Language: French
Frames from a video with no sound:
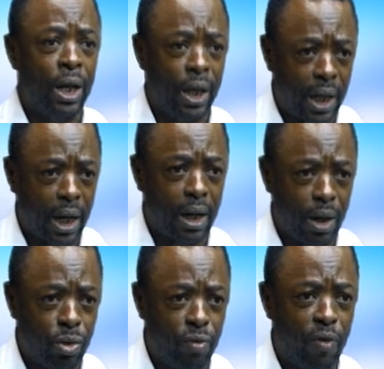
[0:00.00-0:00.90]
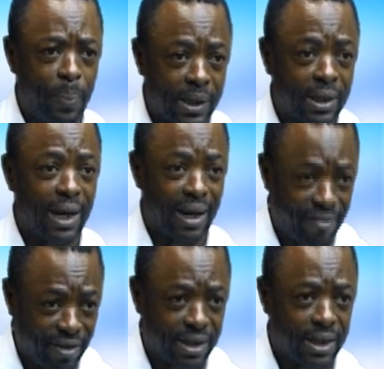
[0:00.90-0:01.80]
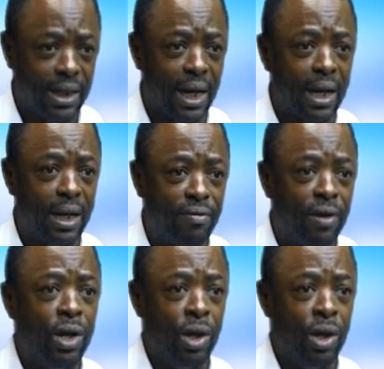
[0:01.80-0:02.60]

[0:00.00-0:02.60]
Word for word: Il y a un nouveau président investi qui arrive.